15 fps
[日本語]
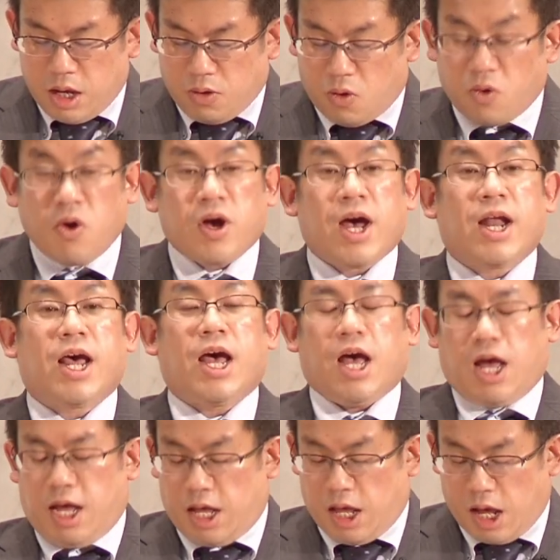ここか
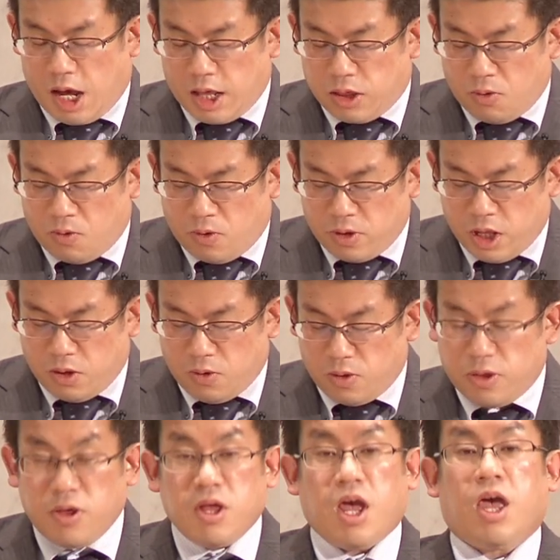らあそこに
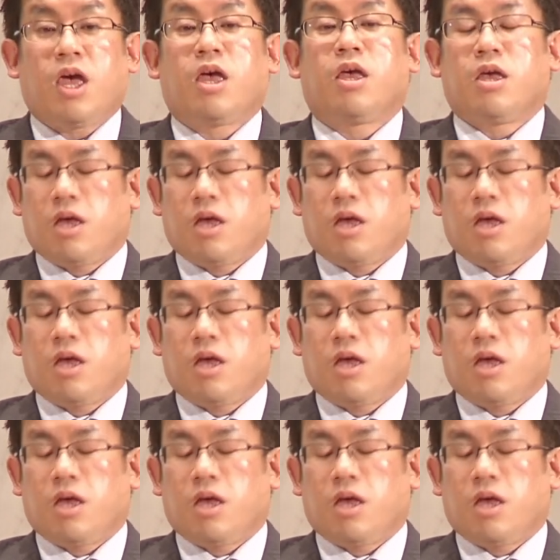移れ、